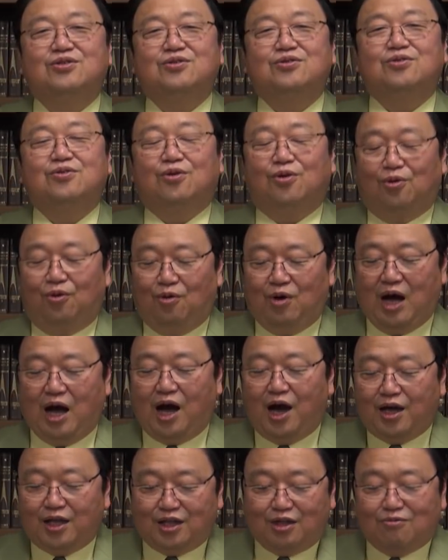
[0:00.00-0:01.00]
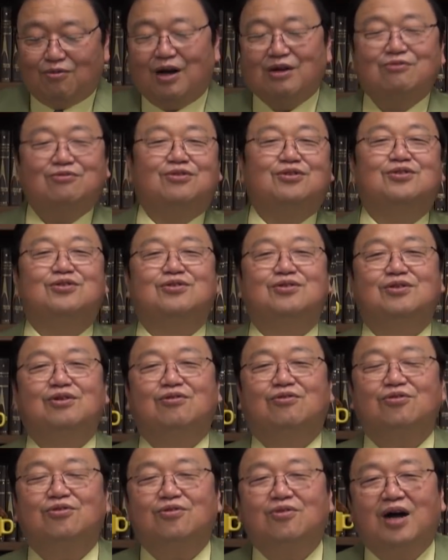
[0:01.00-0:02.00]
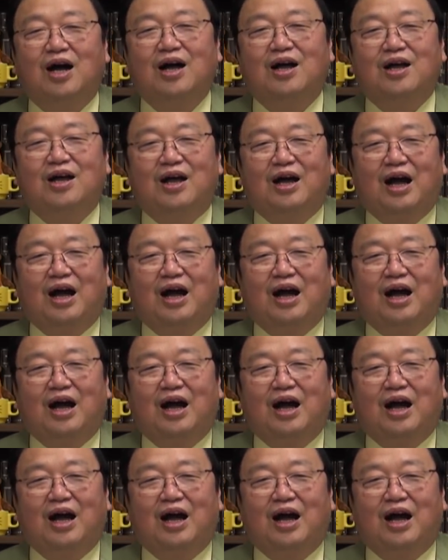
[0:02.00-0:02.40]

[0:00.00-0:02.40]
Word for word: をあえて悪くするっていうことは、